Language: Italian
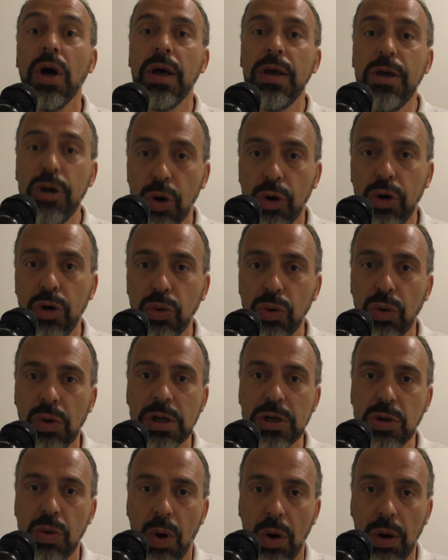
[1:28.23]
Io chiudo
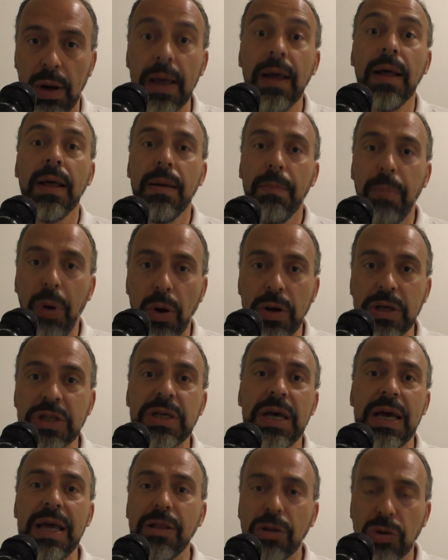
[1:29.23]
le scuole, poi
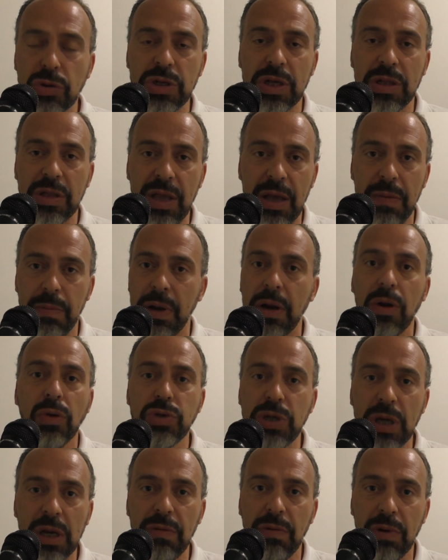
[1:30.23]
se entro settembre non
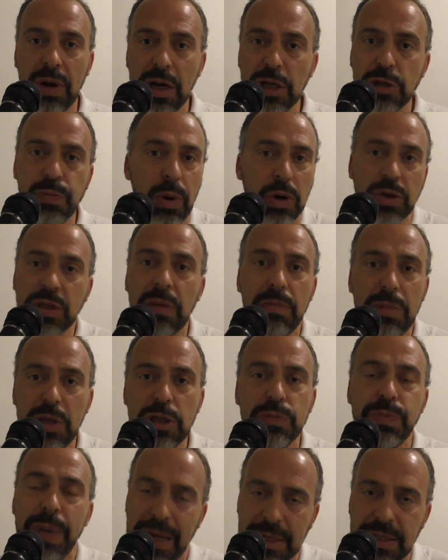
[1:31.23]
ci arriva una risposta, mi
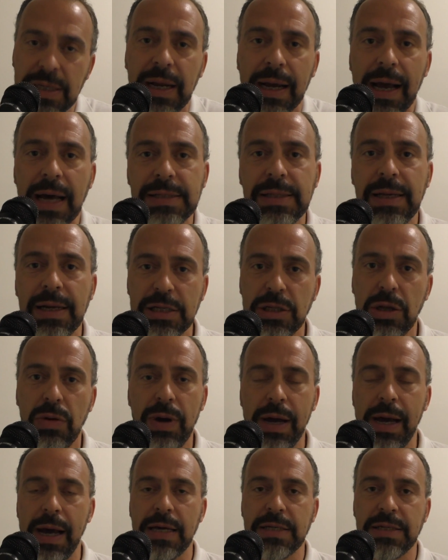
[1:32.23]
dispiace, i ragazzi restano
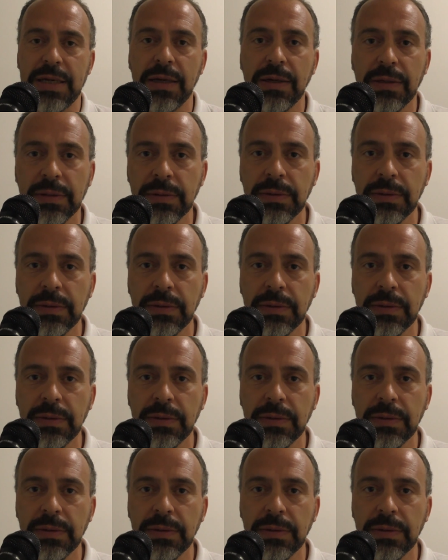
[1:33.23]
a casa.